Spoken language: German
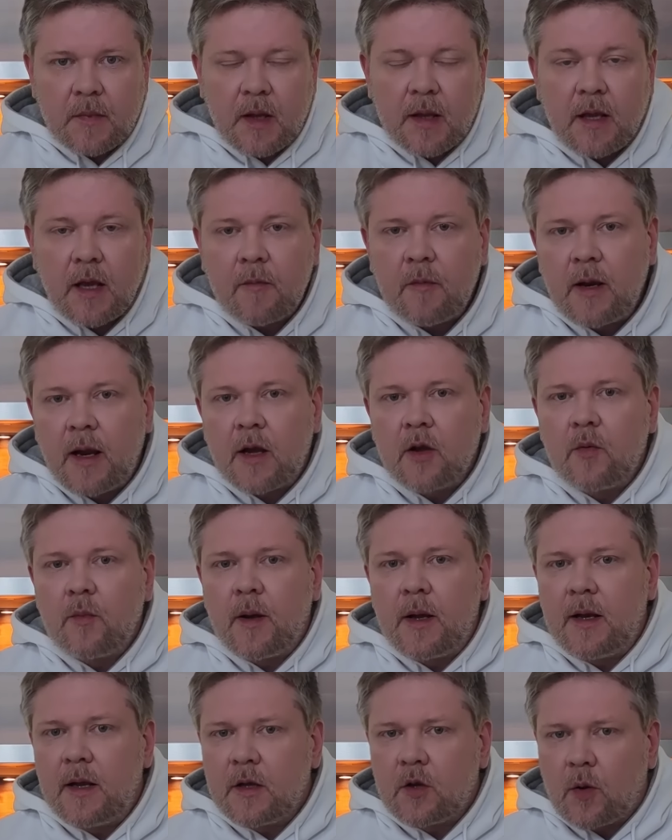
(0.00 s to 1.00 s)
Ich habe lange
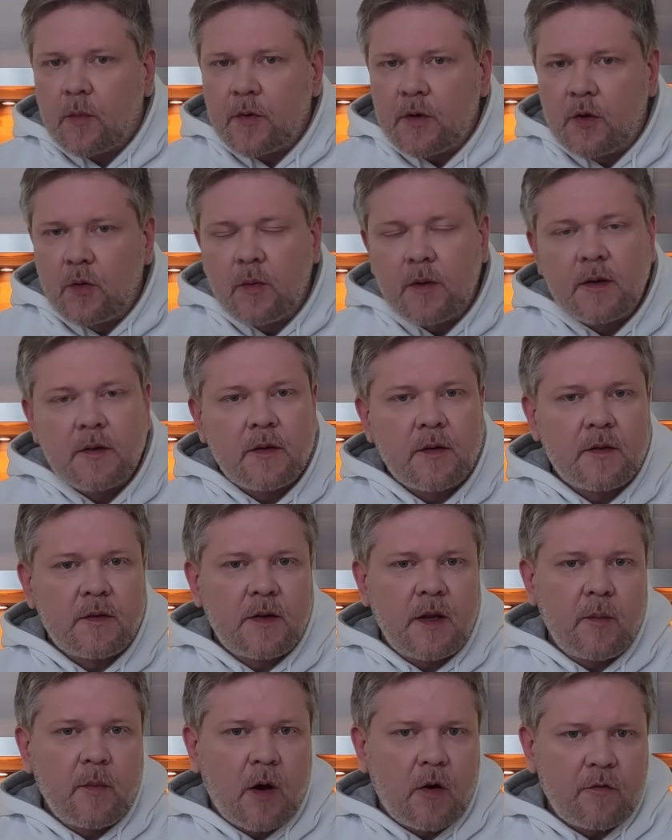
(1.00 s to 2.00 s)
überlegt, ob ich über dieses
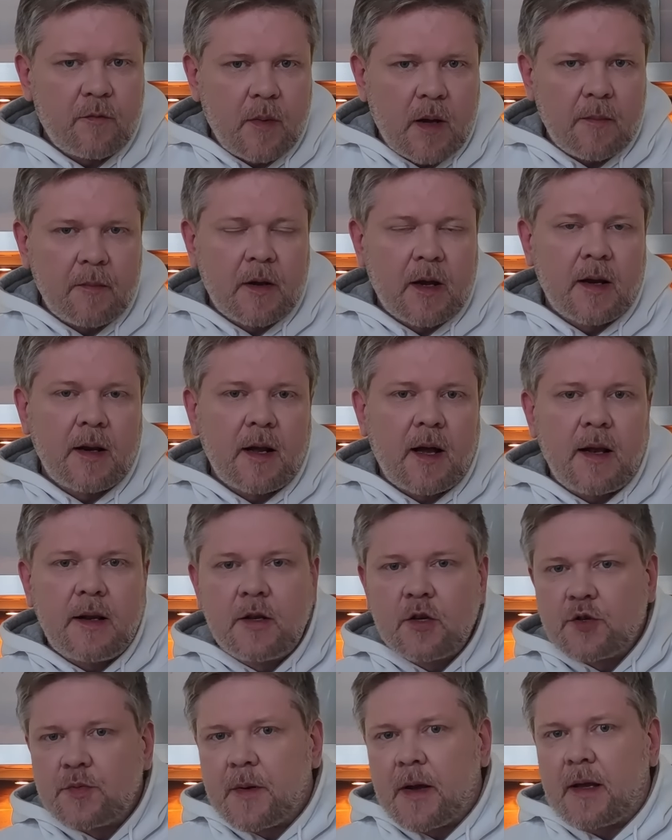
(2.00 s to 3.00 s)
Thema auf meinem Kanal
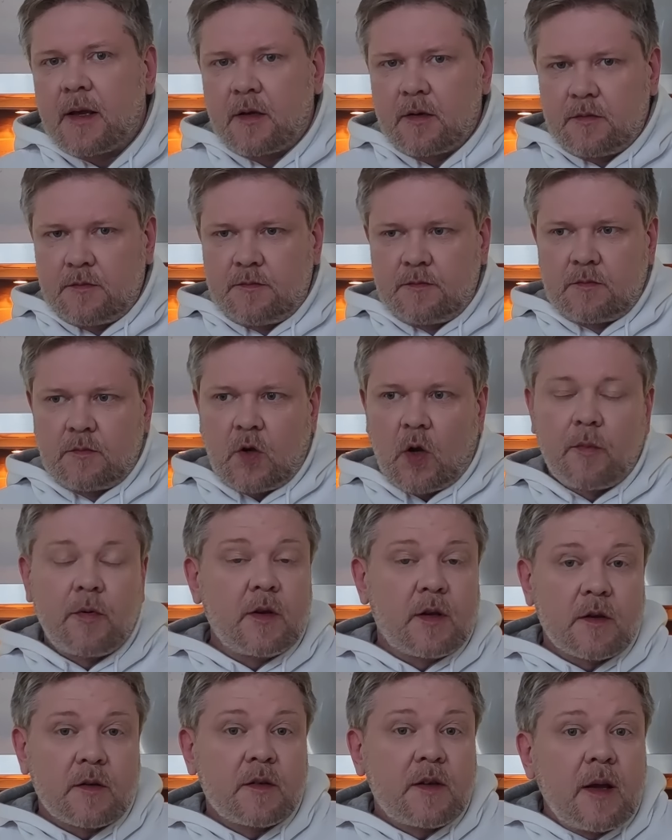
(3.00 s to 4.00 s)
hier spreche, ob
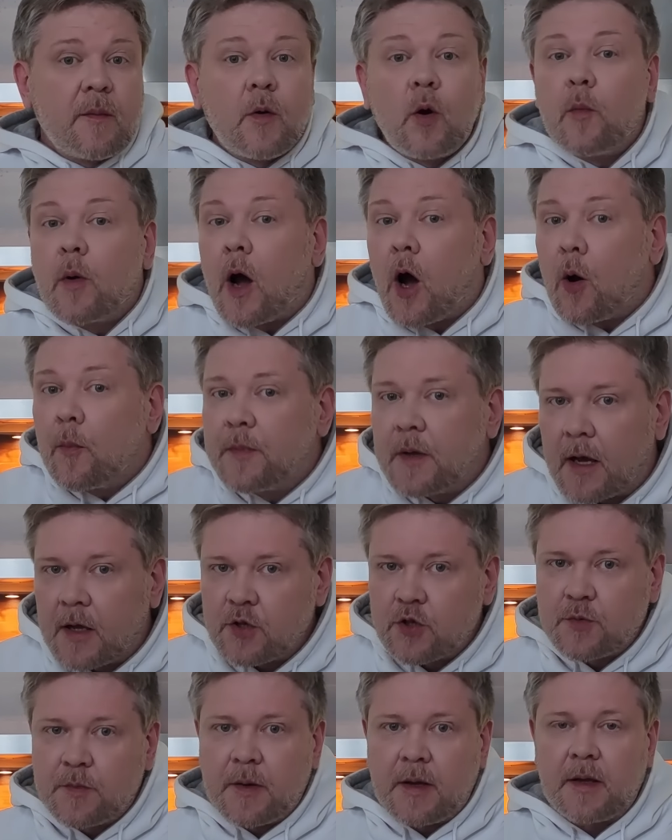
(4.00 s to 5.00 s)
ich das Thema überhaupt
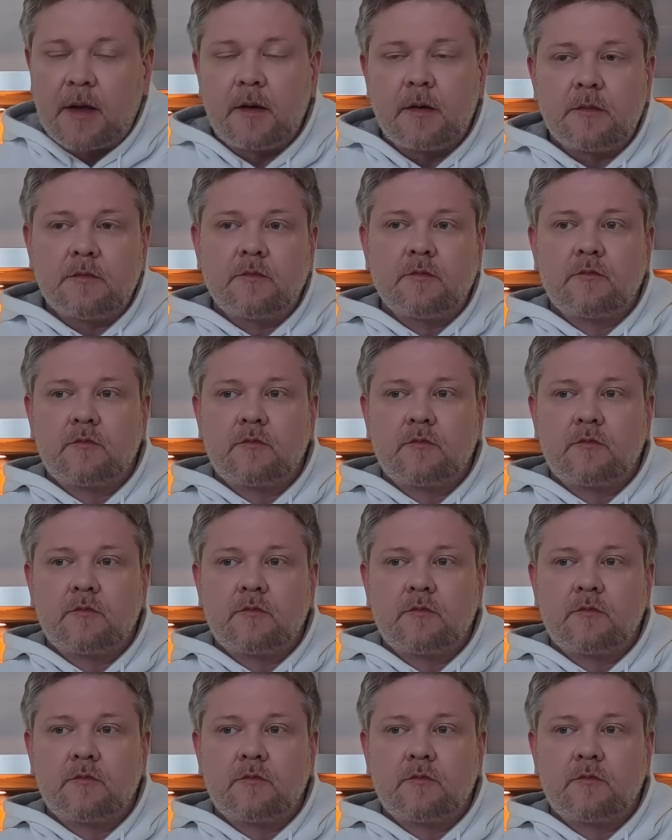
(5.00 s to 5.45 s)
anspreche.